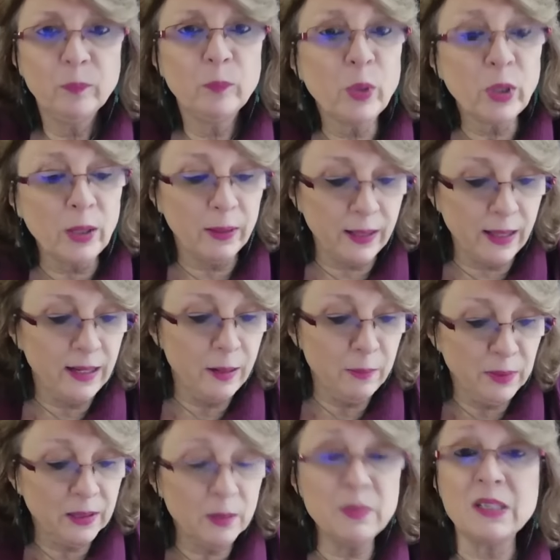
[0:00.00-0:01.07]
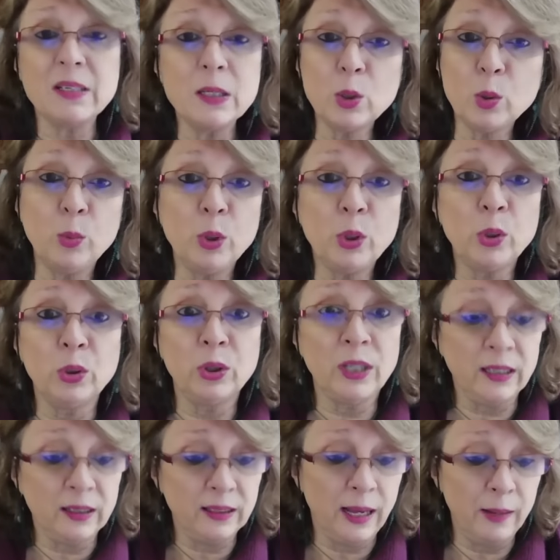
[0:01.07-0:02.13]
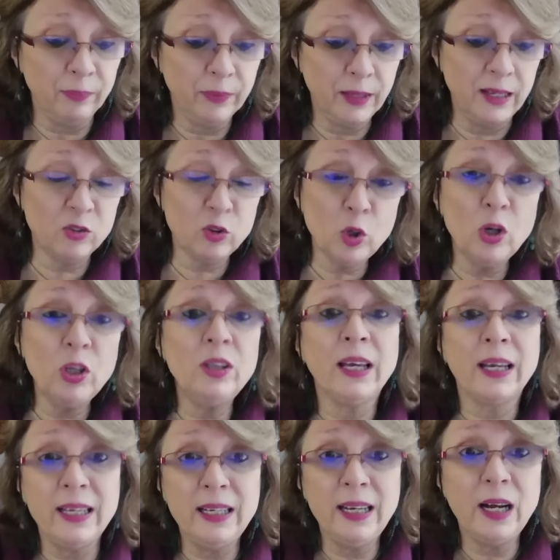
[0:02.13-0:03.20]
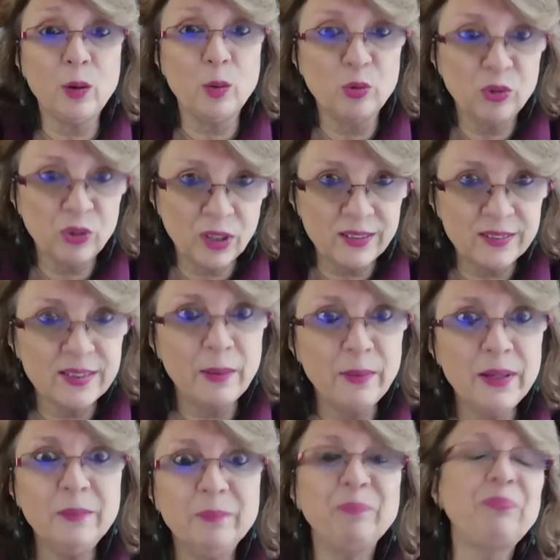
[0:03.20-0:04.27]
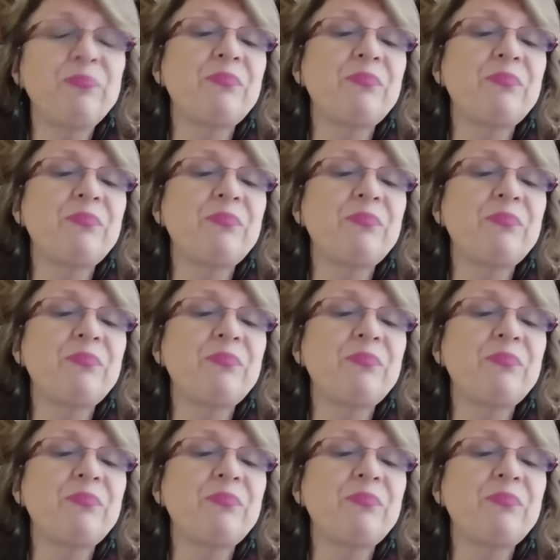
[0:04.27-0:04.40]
porque verdaderamente me siento muy contenta. Estoy de gira, como ustedes saben,